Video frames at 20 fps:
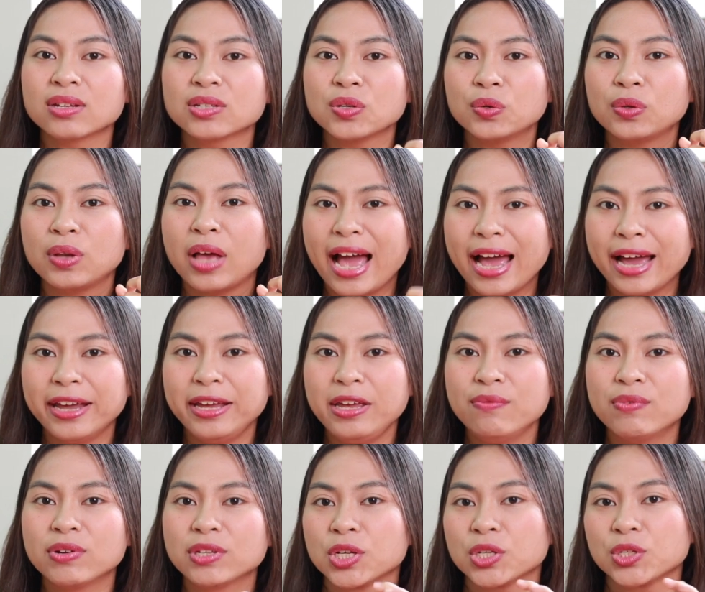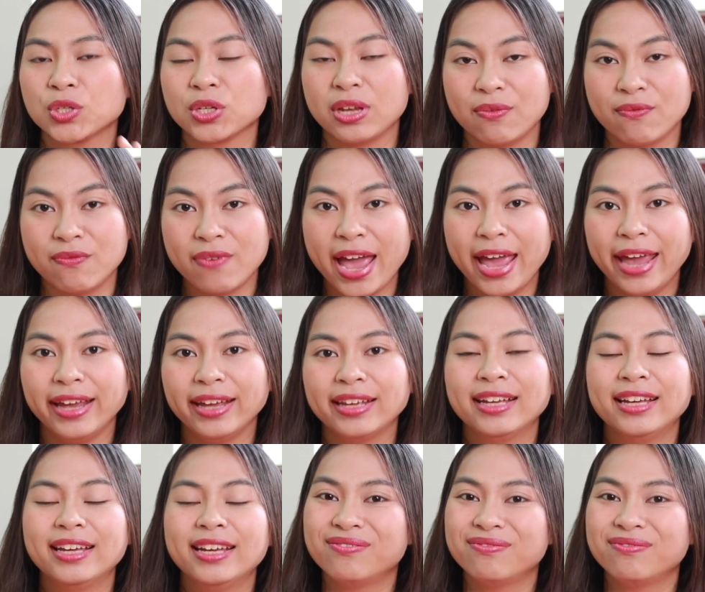thực sự là hay và thực sự là vang.